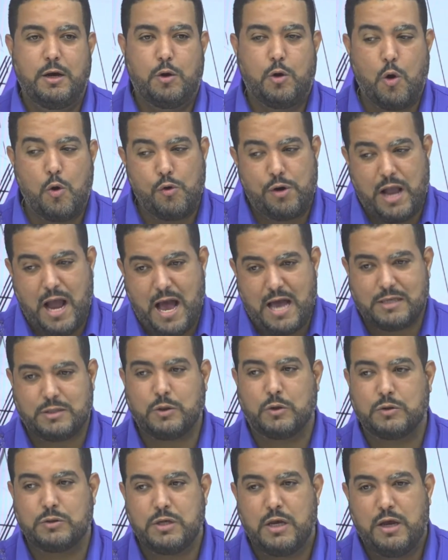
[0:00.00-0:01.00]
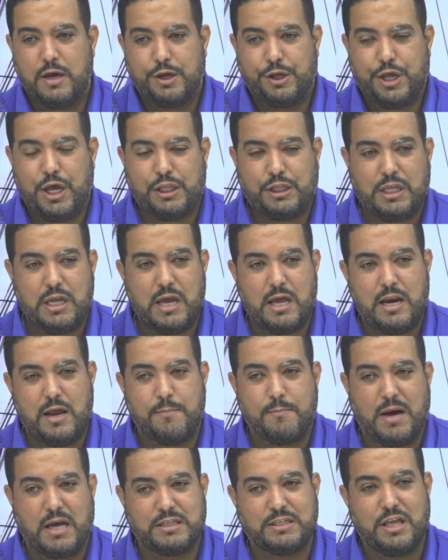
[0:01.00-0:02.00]
con casos que
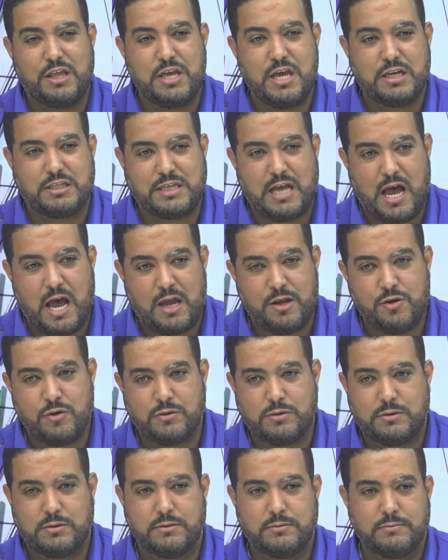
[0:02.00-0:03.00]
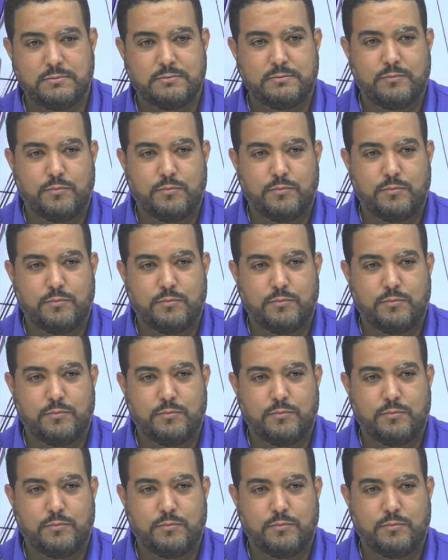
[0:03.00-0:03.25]
tienen más de 10 años,